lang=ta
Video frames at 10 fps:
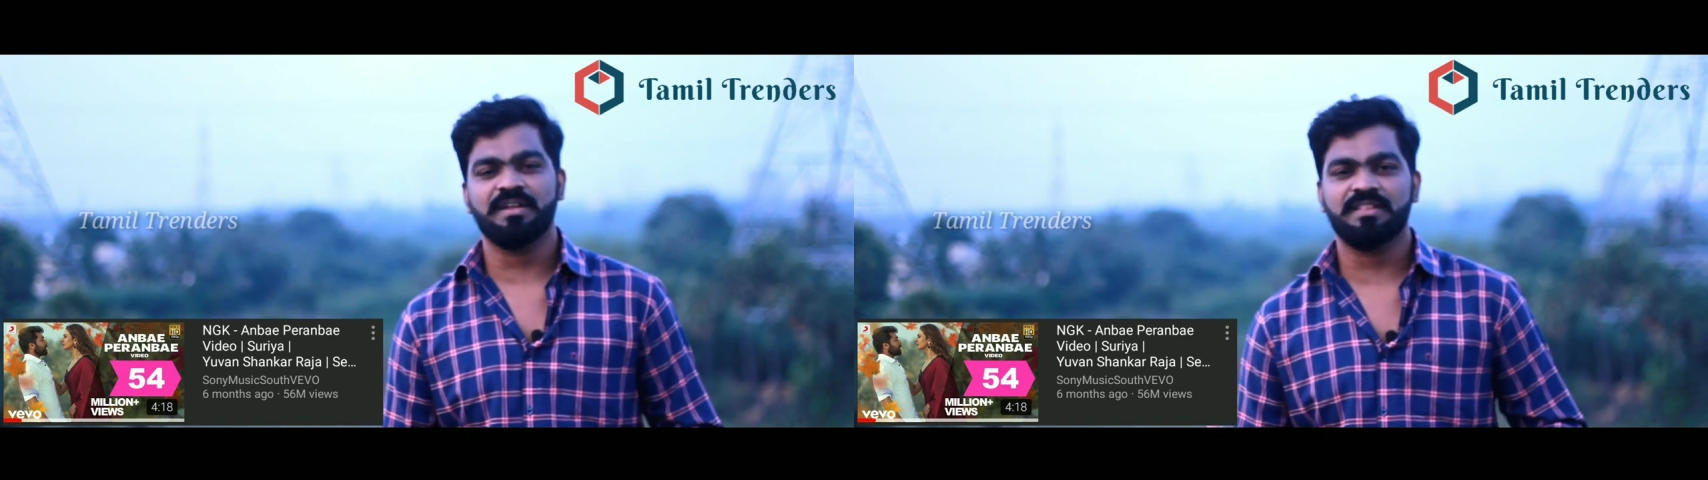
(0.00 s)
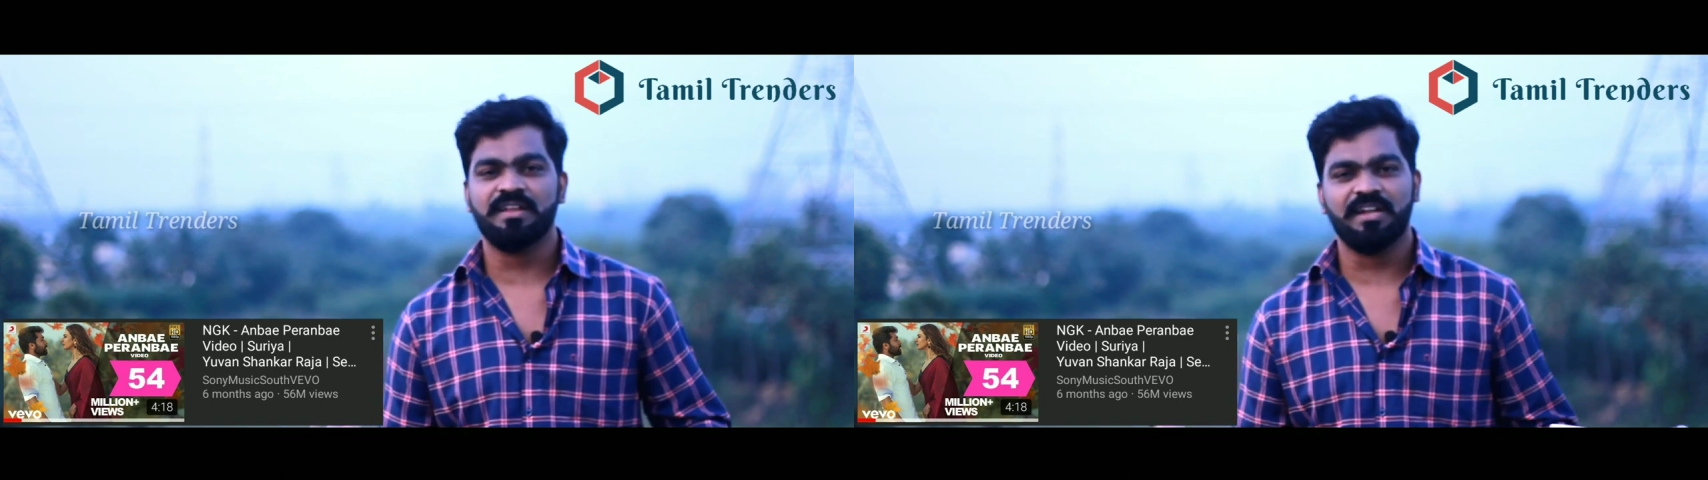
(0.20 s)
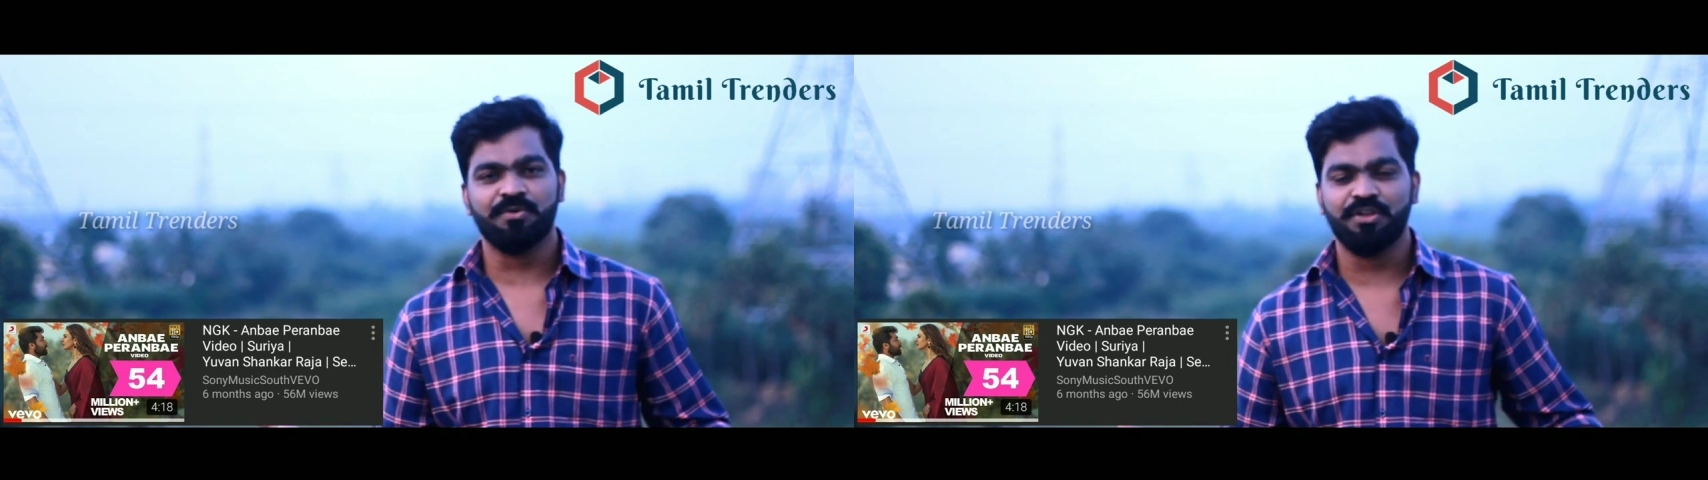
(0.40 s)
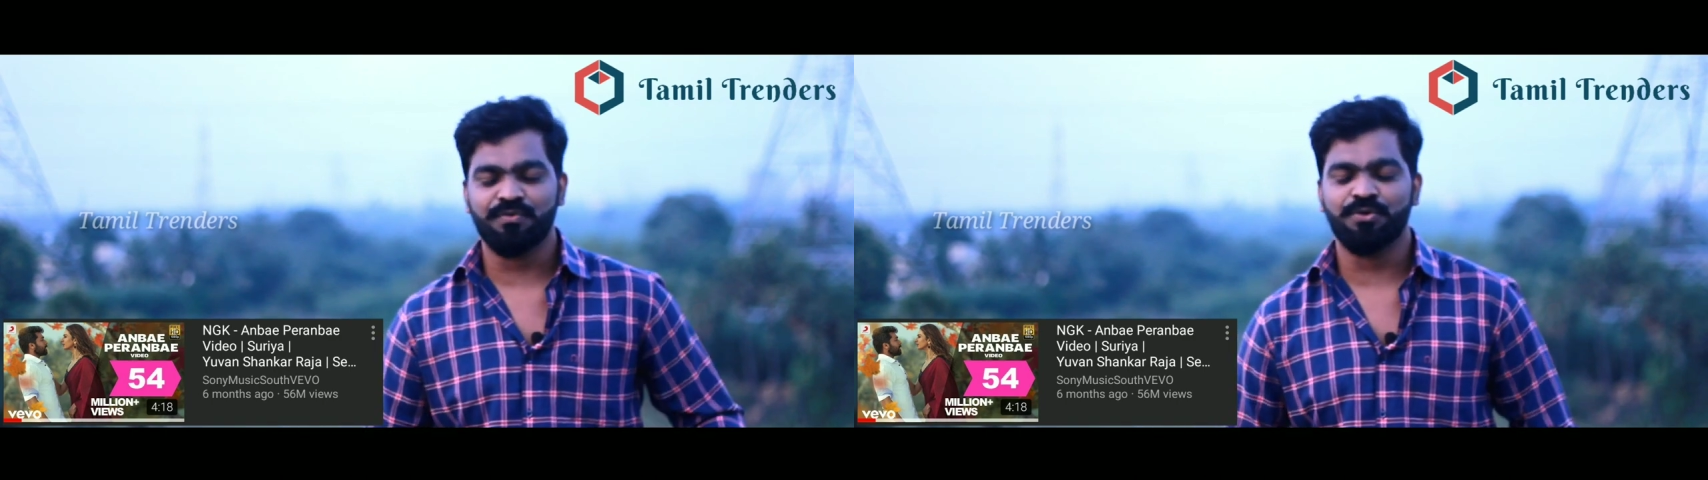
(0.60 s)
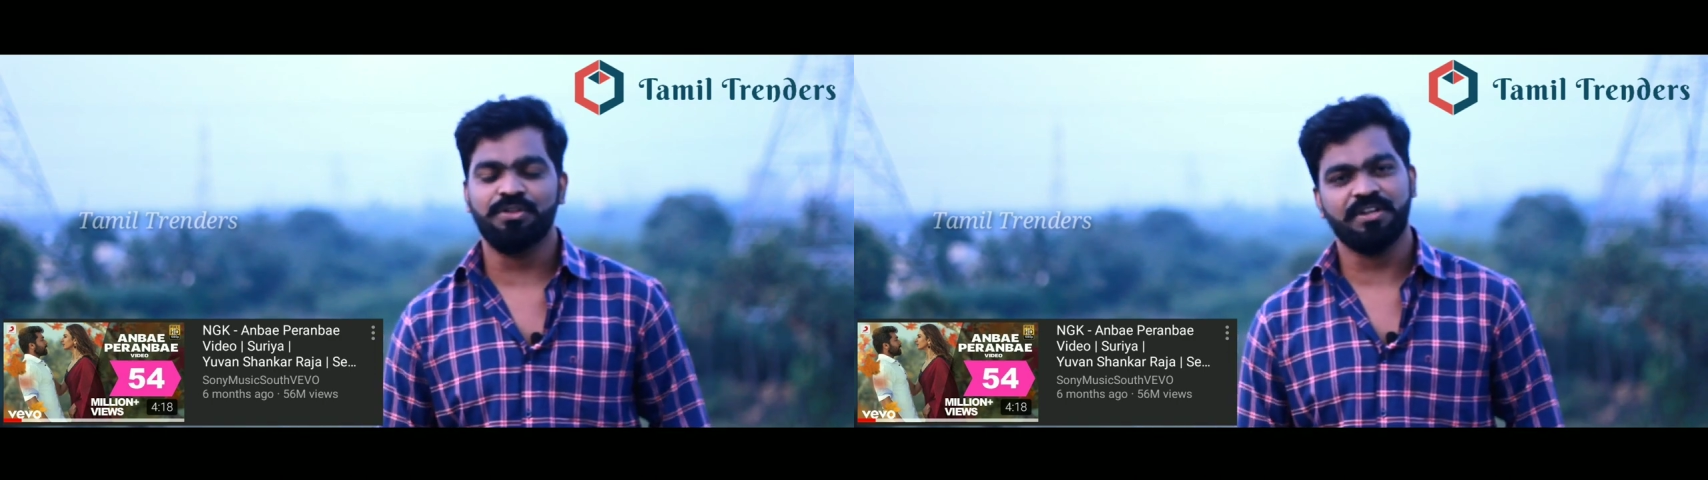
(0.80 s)
கிட்டத்தட்ட எல்லாருடைய
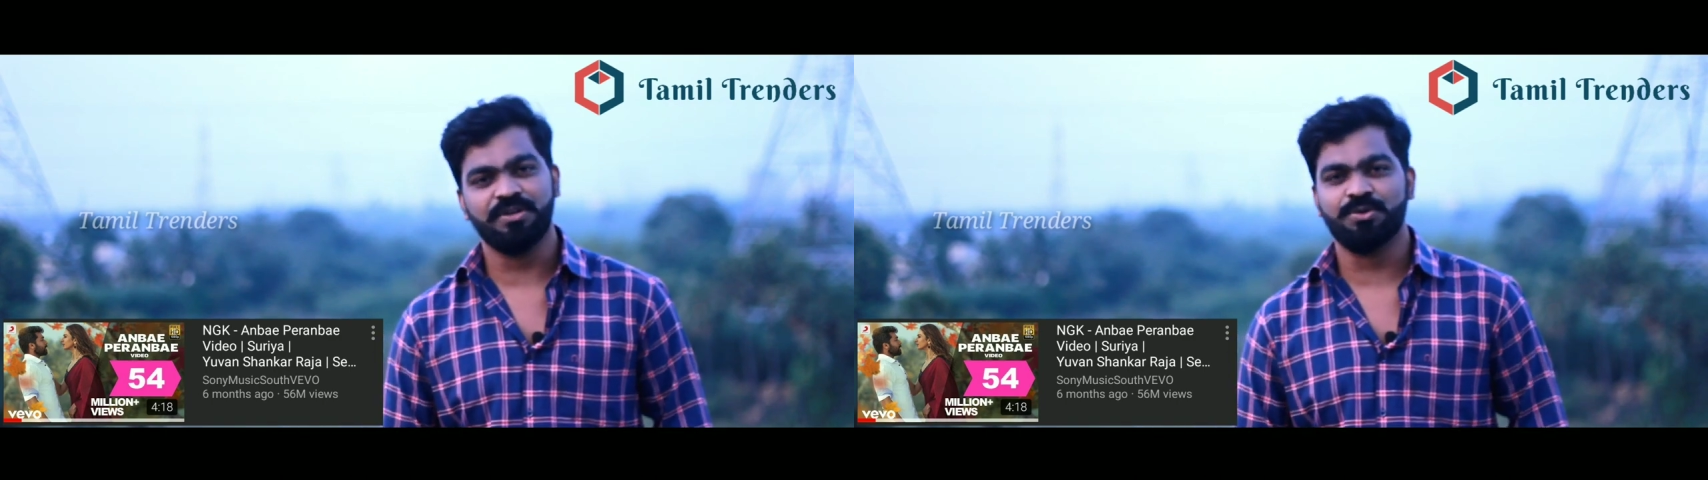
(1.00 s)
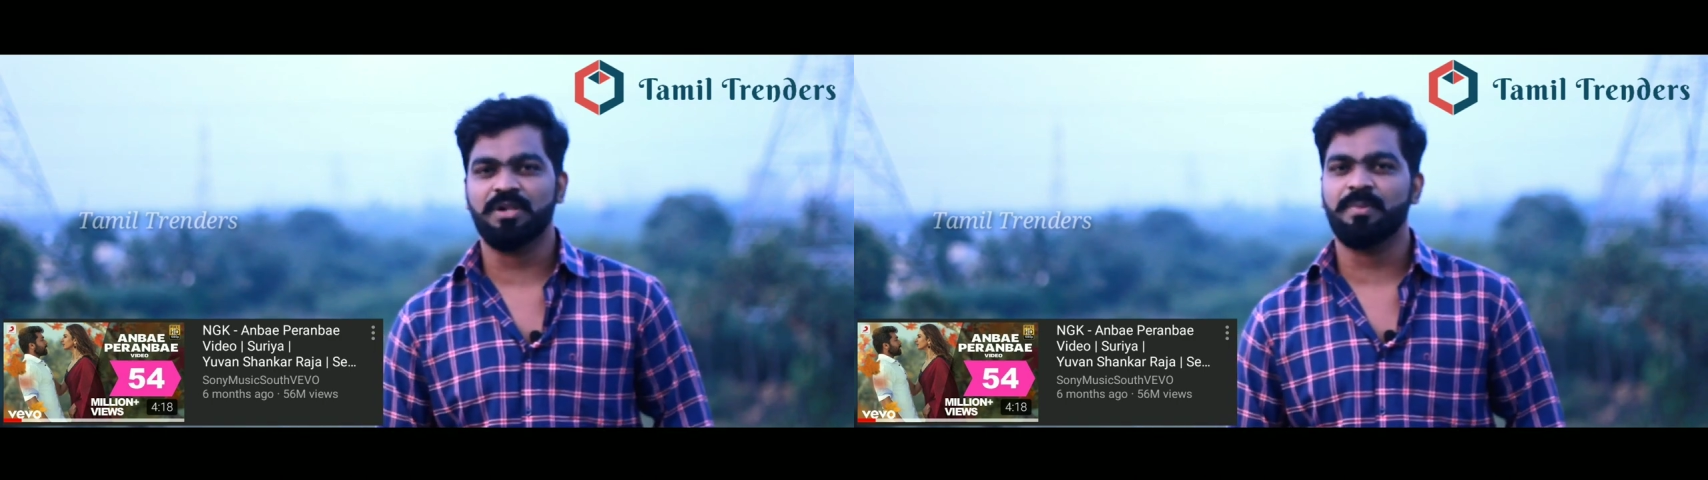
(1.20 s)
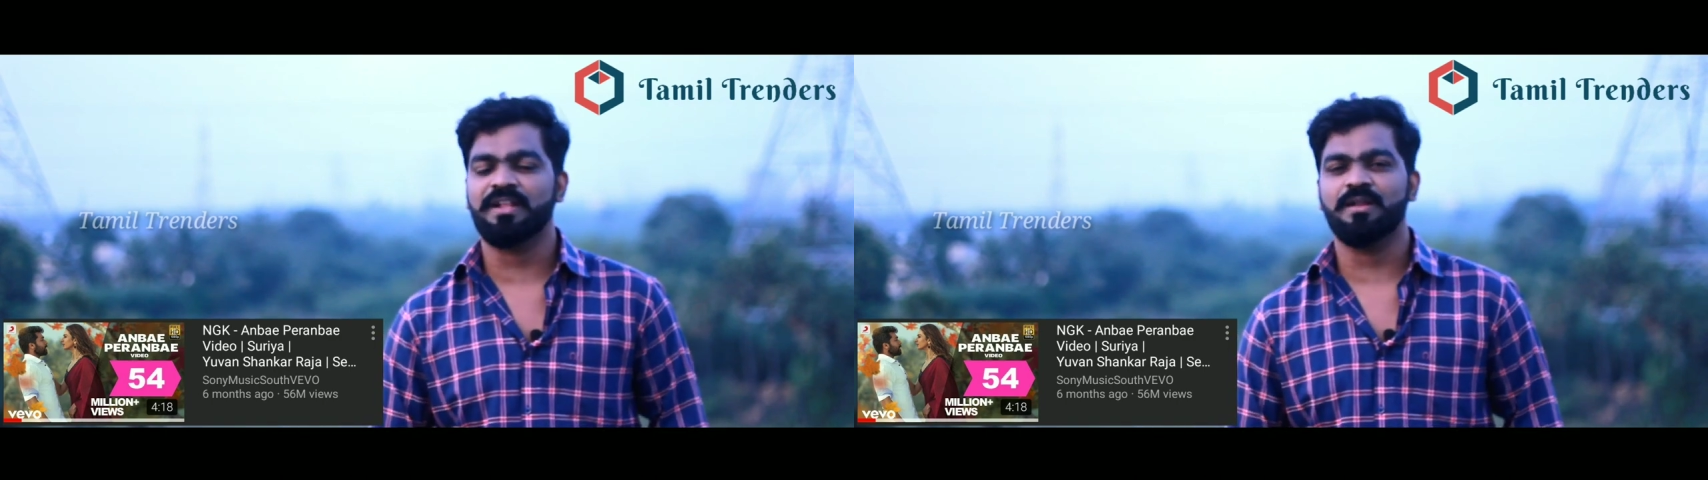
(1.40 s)
ஃபோன்லேயும் ரிங்டோனாக மாற